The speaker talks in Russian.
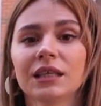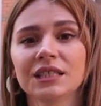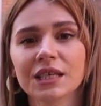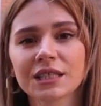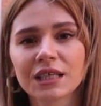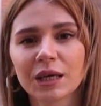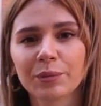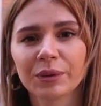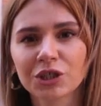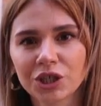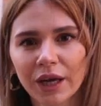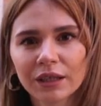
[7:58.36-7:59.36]
На детской
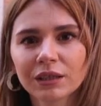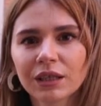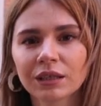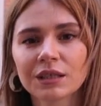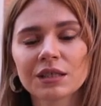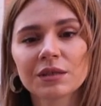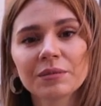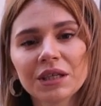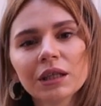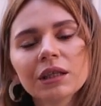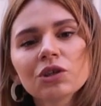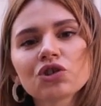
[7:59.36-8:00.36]
площадке на
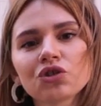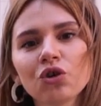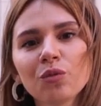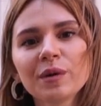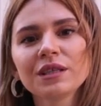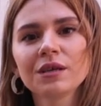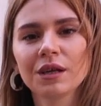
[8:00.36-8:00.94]
земле должно быть